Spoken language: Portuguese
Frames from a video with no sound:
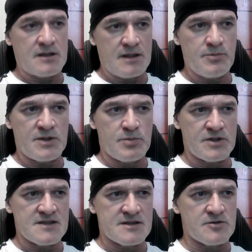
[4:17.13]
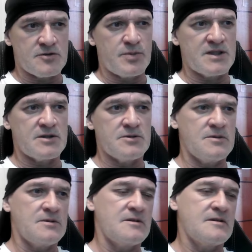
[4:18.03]
que é para proteção do pneu.
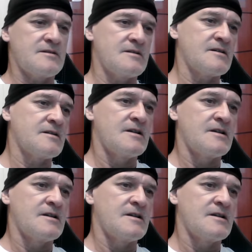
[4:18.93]
Né?